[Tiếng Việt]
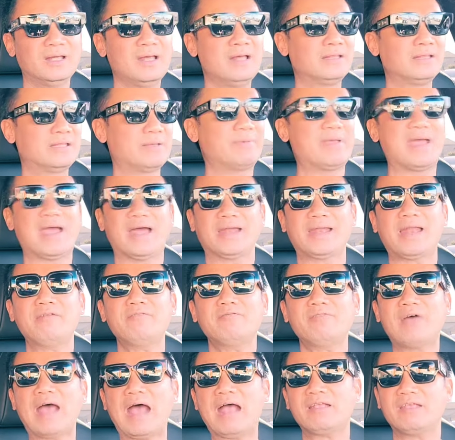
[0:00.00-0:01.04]
thì bây giờ họ đánh
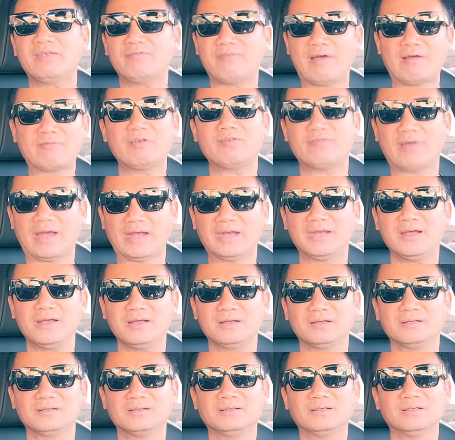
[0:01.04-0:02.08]
phá vào như vậy đó
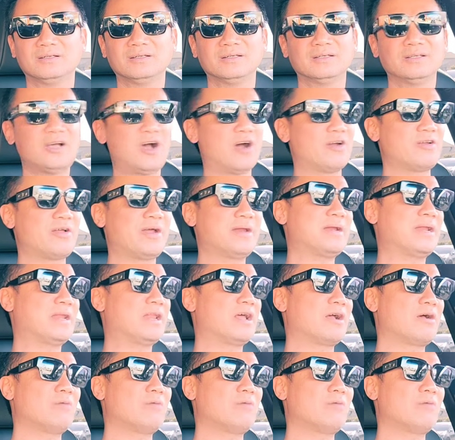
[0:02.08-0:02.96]
họ nói rằng là